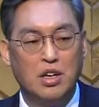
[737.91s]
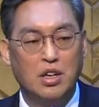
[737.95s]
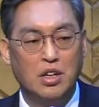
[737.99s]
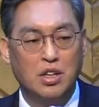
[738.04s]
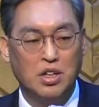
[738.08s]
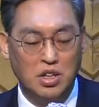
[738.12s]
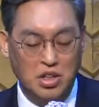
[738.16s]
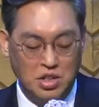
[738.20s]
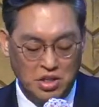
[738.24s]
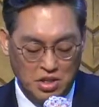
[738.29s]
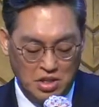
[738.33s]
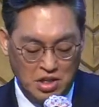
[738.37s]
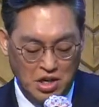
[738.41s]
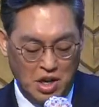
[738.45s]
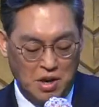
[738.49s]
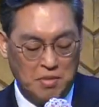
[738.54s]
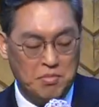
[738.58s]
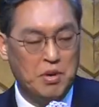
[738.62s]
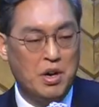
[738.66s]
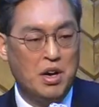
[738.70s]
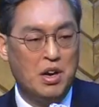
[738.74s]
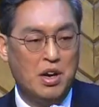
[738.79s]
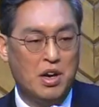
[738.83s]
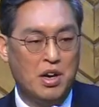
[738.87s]
이들은
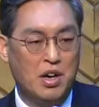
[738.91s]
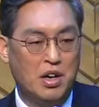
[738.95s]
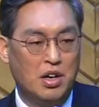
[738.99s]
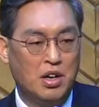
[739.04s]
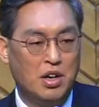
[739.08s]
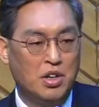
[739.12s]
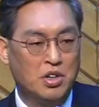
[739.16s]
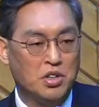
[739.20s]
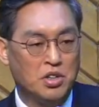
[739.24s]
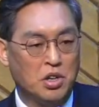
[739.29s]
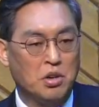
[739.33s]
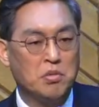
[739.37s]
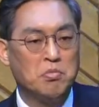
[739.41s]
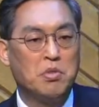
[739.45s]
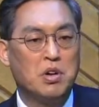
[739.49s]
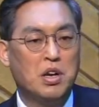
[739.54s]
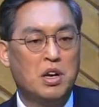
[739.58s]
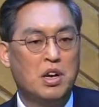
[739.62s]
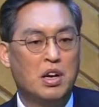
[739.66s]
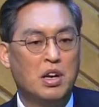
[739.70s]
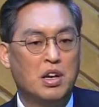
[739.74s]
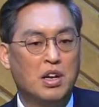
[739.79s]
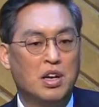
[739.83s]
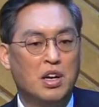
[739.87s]
아마
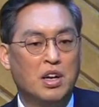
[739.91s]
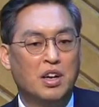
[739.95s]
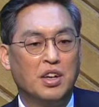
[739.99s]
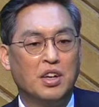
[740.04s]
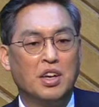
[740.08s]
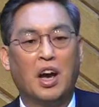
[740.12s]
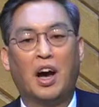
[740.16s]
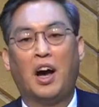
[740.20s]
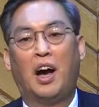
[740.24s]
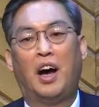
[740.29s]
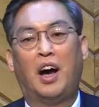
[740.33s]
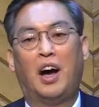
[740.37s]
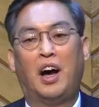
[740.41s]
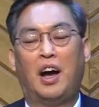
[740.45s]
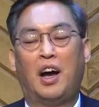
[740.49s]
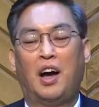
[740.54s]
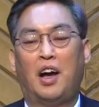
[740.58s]
정말 야